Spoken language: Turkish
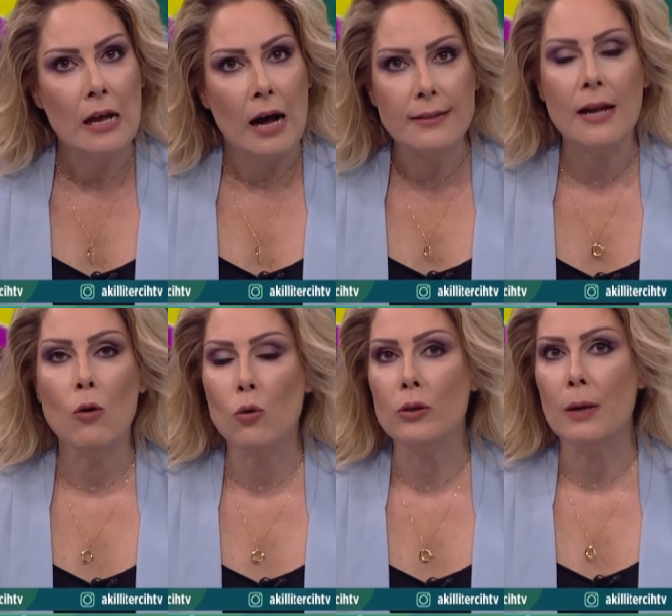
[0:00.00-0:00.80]
Hatta
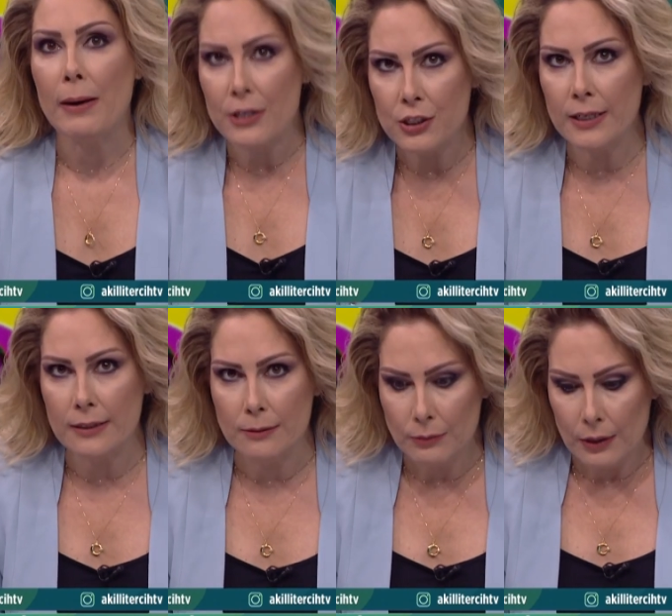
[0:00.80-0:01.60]
hukukla
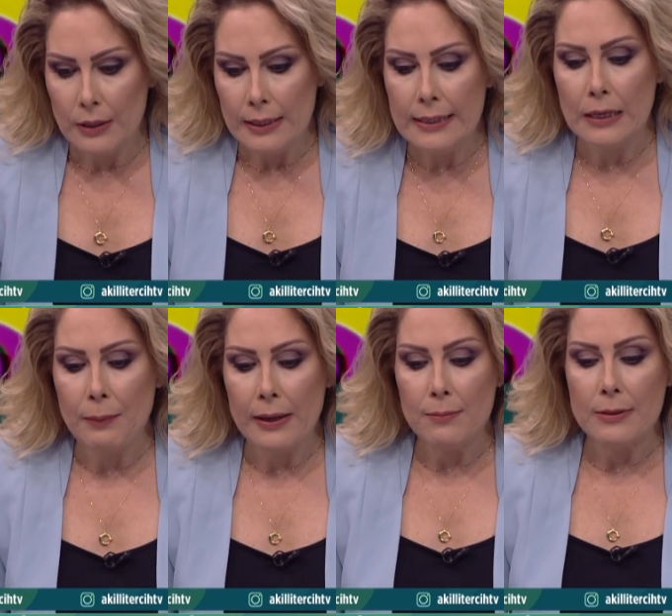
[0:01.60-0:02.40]
başlayalım. İlk
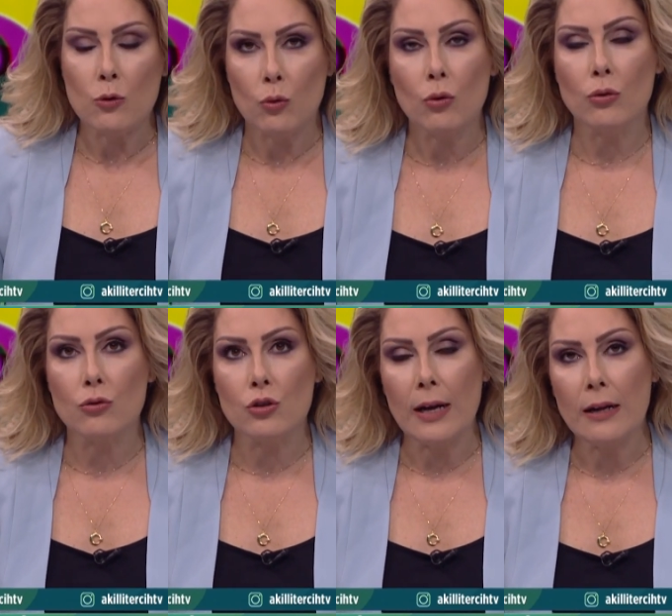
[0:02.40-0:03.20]
haberimiz hukuk
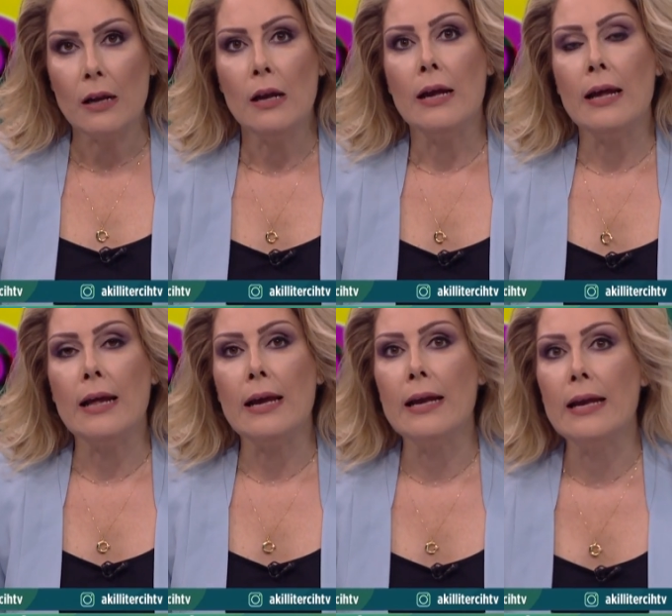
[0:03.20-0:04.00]
olacak.
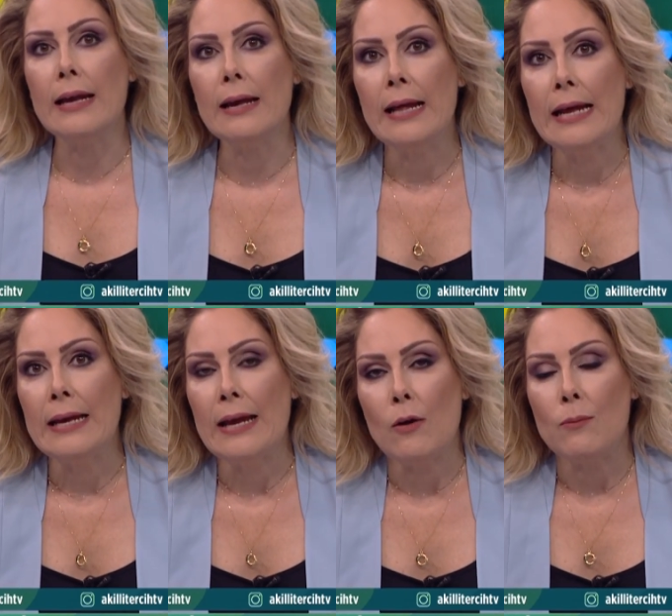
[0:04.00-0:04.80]
Ee,
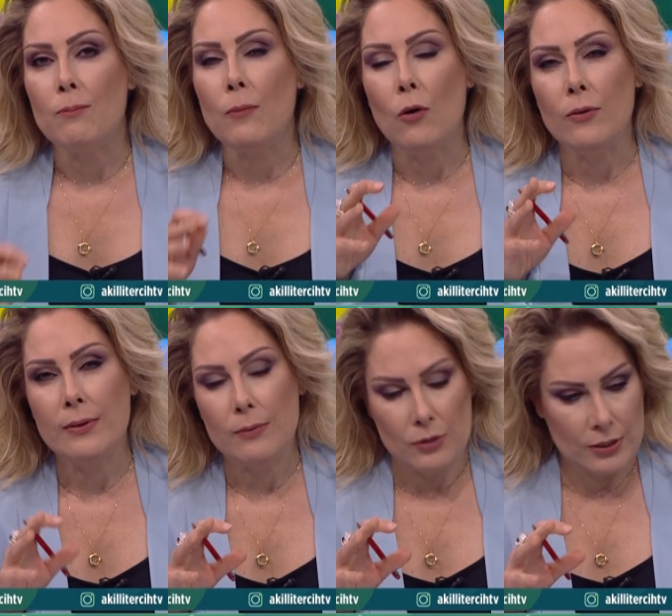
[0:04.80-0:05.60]

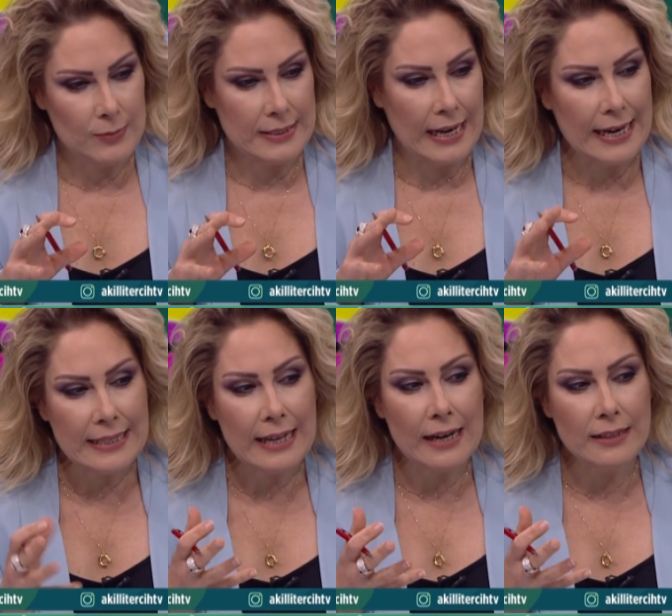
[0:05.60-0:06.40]
şimdi
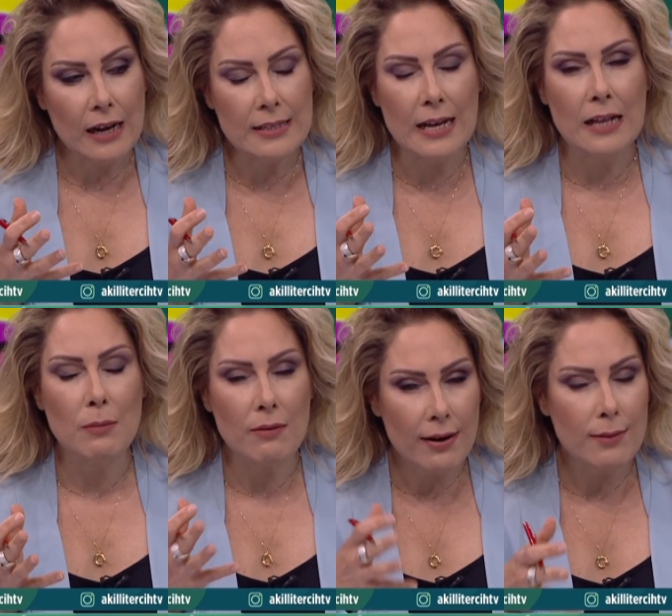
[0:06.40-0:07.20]
sayılarda
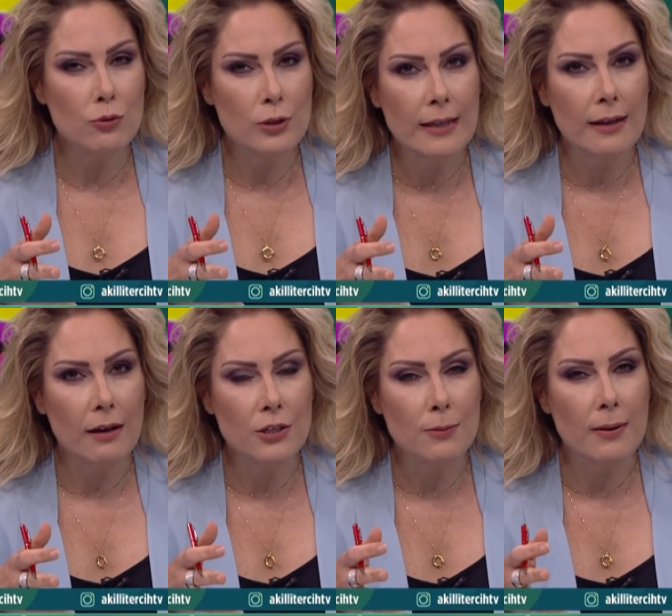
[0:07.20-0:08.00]
azalma var bu sene.
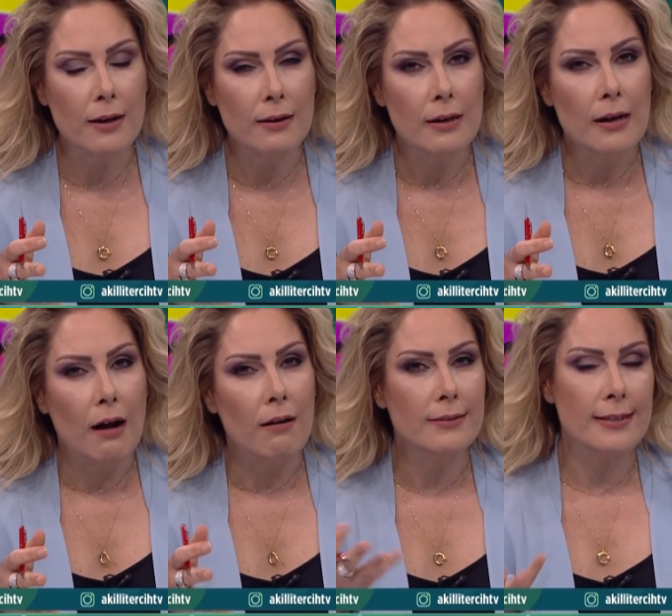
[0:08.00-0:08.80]
Acaba
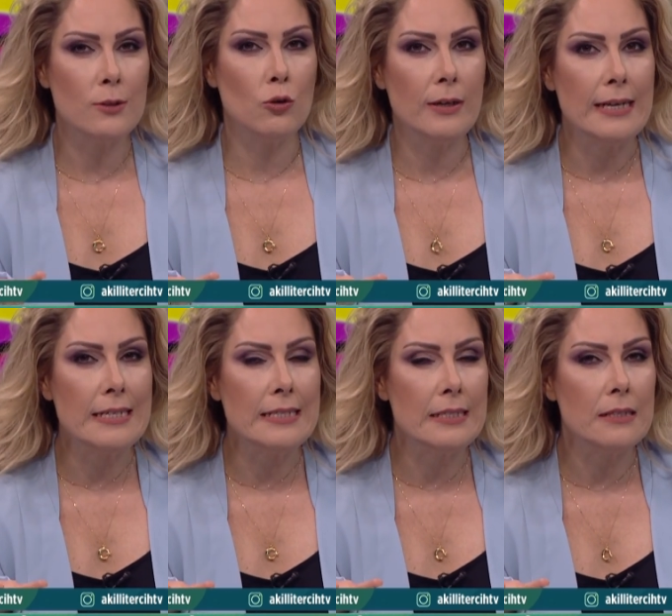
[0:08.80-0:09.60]
6 yıl sonra
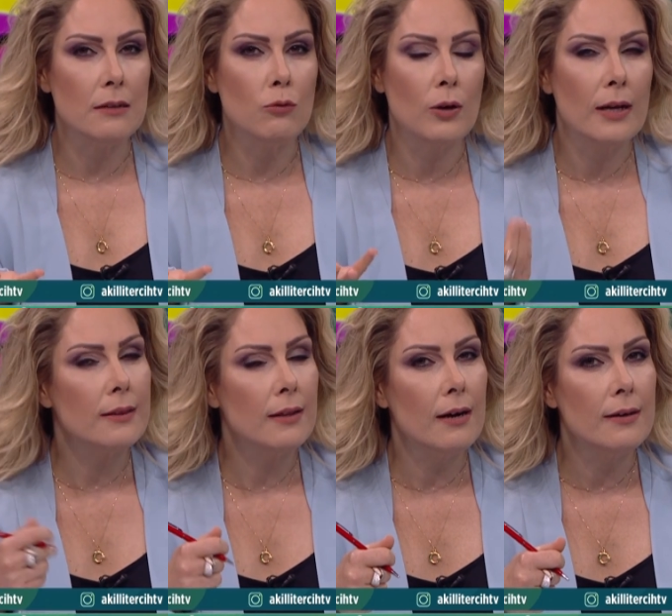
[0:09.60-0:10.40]
işsiz
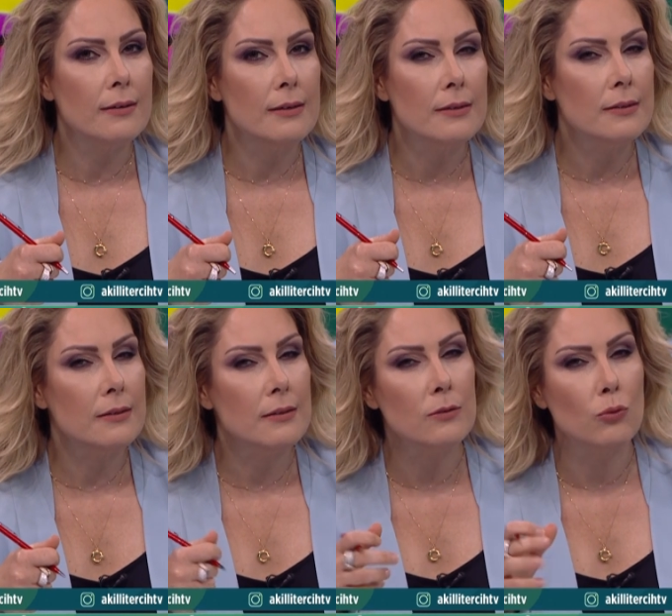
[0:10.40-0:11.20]
avukatlar,
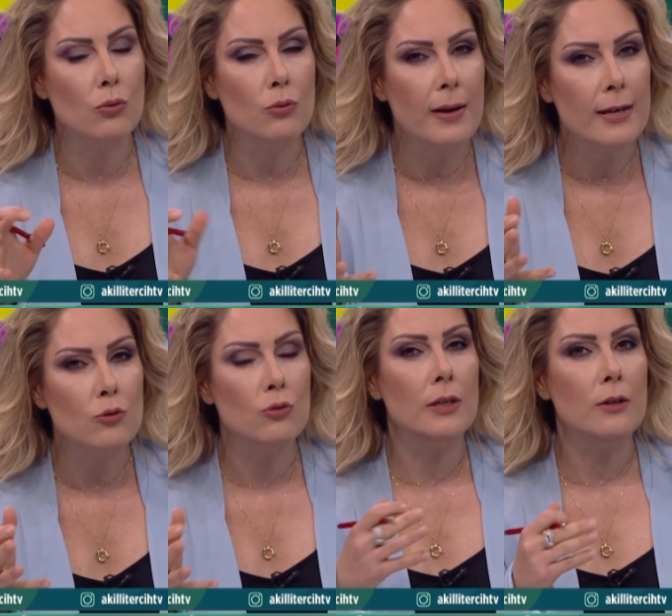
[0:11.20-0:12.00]
işsiz hukuk
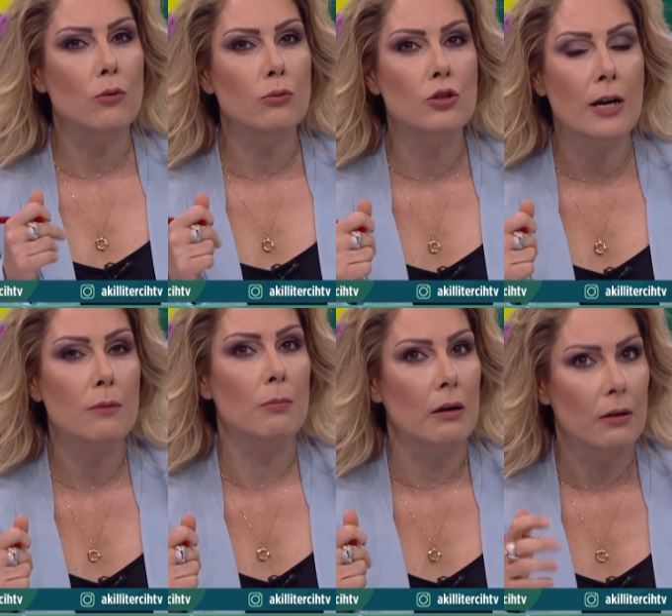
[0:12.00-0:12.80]
mezunları
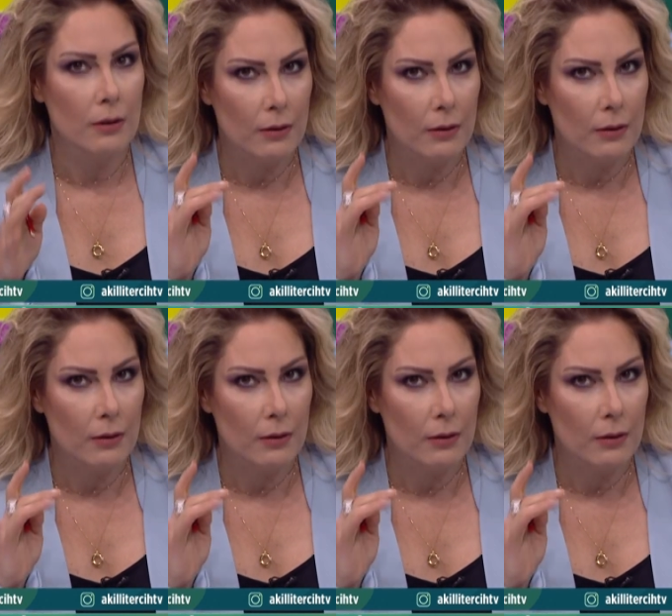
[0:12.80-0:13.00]
olacak mı?